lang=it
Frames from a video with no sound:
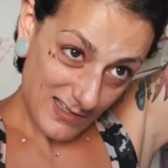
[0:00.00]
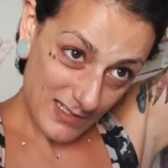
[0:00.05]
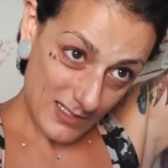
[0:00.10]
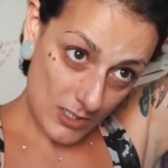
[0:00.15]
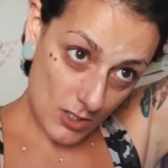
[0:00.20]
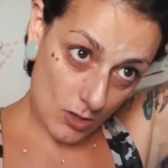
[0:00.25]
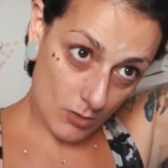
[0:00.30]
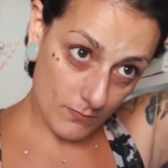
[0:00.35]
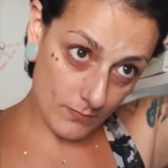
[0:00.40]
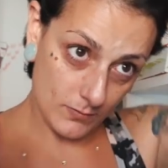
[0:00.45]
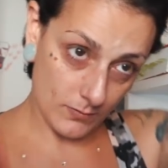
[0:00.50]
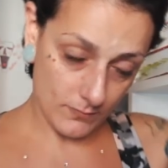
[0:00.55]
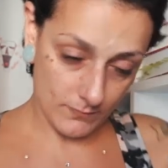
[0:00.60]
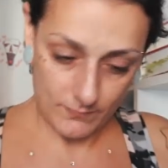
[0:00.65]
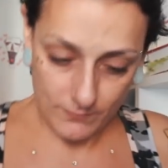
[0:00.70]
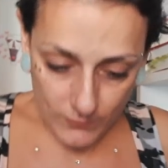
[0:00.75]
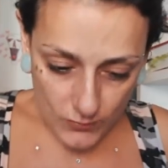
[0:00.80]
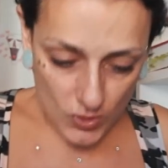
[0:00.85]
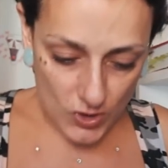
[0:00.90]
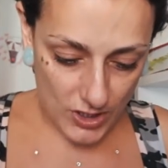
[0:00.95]
io
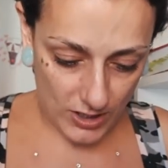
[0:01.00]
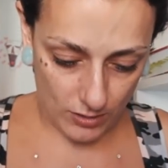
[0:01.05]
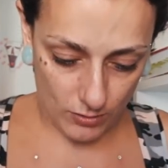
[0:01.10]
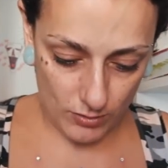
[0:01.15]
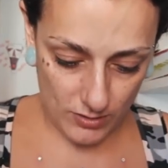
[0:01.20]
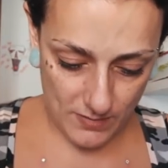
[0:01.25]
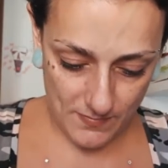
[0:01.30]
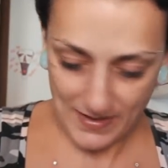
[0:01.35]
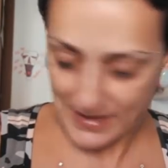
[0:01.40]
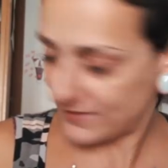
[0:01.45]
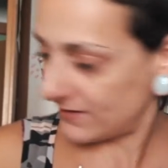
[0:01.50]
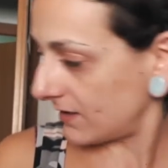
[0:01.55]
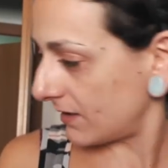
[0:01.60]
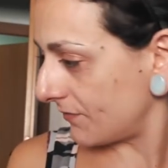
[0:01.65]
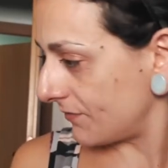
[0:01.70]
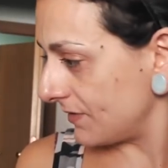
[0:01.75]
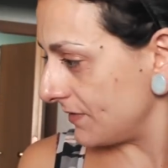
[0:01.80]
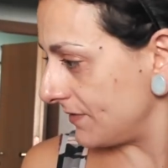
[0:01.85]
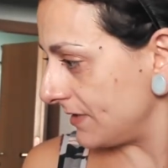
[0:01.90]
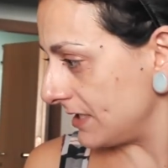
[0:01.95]
cerco di
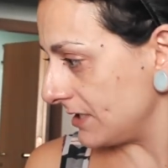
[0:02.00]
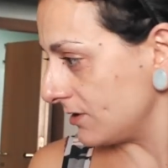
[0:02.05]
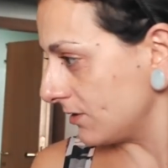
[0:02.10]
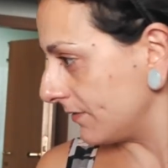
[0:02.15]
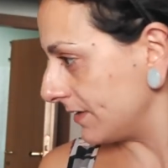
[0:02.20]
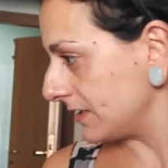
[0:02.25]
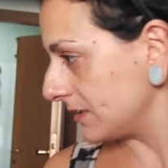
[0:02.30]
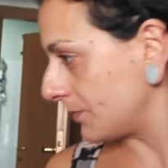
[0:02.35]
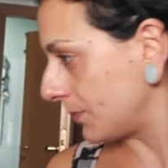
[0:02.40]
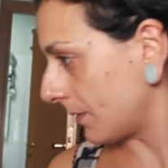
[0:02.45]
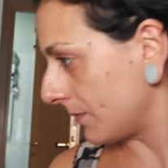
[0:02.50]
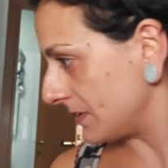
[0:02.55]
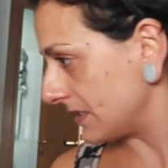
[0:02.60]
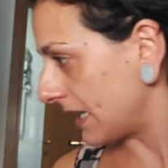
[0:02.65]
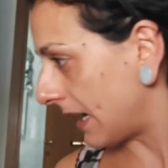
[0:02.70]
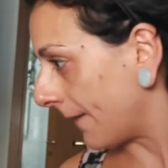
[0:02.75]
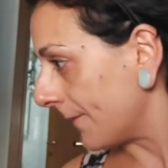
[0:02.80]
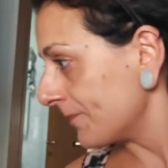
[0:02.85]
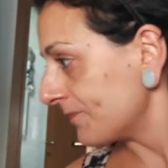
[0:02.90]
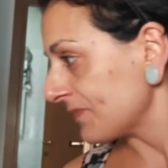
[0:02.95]
mettervi video, vedi, poi mi
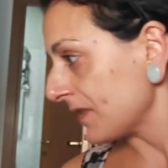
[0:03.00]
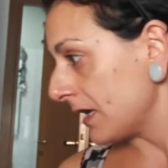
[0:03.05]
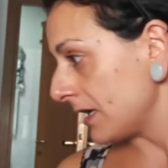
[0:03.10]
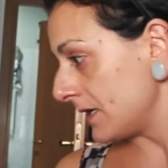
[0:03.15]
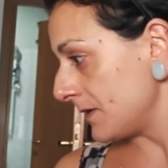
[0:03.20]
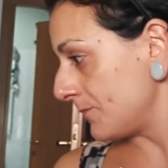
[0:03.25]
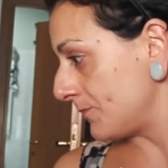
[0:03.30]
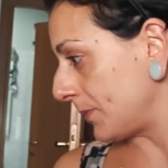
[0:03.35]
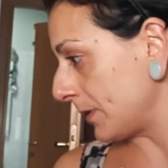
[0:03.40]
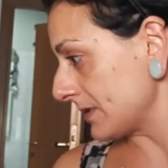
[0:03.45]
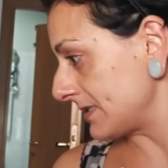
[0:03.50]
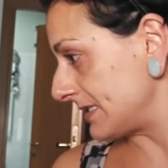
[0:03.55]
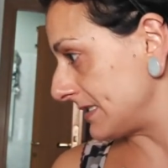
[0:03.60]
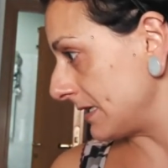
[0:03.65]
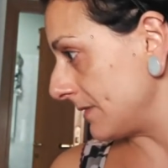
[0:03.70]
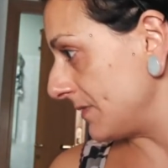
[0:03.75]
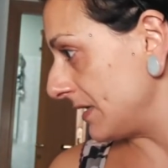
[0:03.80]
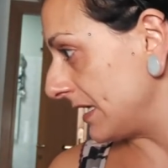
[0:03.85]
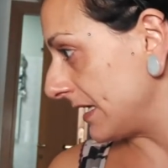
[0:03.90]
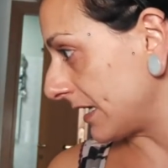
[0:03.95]
dà
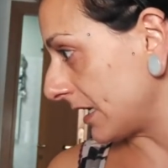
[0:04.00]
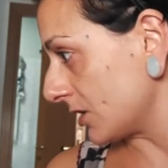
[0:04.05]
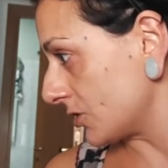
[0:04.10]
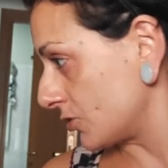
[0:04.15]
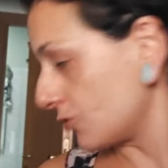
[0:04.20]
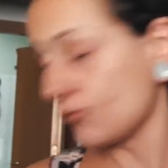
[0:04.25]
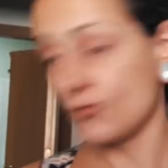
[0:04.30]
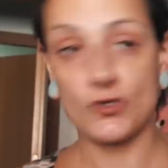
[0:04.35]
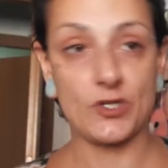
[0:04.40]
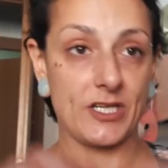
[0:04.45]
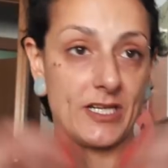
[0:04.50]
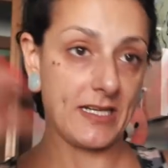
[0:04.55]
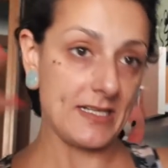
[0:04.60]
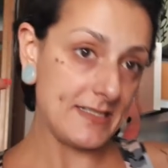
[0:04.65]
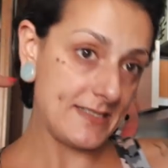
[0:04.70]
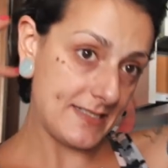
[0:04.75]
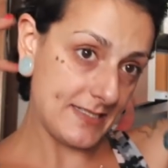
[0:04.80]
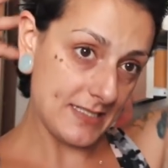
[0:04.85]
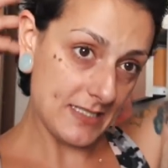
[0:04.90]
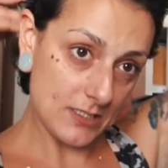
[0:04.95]
impossibile raggiungere il
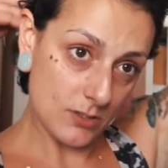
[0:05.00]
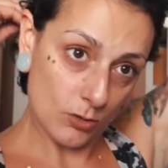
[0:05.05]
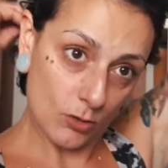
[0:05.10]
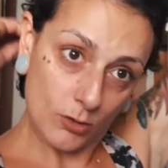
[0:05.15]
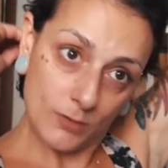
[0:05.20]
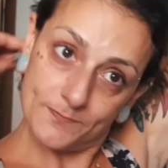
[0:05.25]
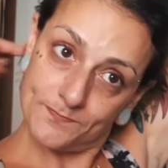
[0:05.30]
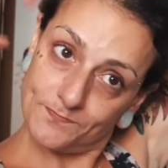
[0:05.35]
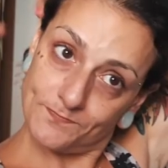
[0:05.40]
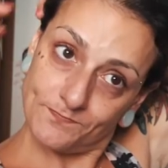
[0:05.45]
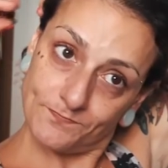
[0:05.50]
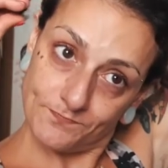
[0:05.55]
sito.